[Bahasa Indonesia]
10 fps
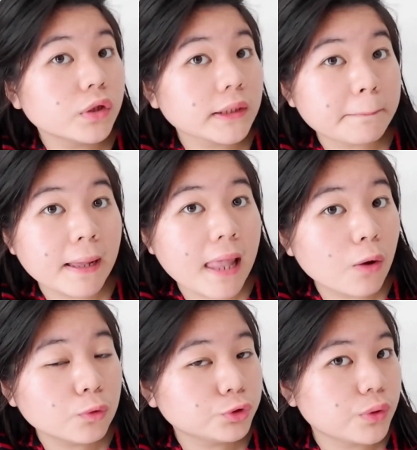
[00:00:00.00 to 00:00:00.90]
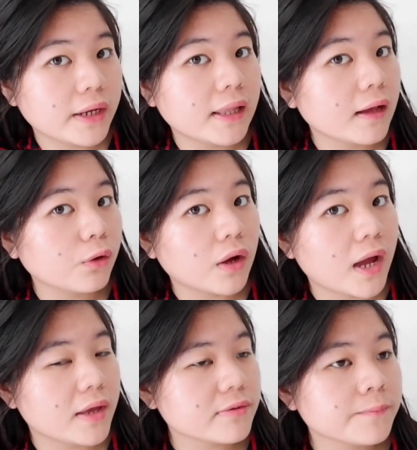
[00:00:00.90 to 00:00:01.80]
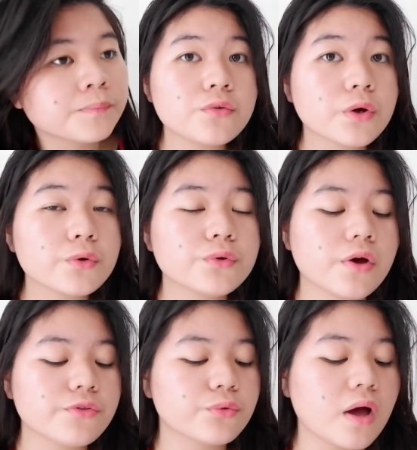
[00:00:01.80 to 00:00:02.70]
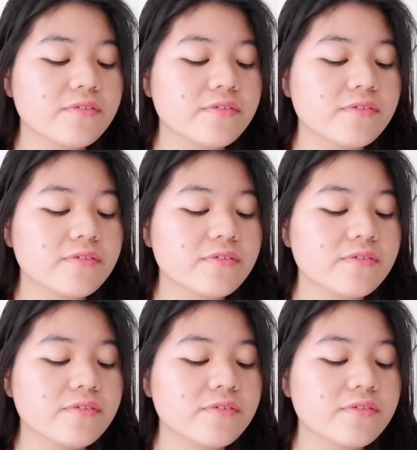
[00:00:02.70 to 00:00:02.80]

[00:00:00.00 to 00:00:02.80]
kulit kepala aku juga hilang loh guys terus aku juga suka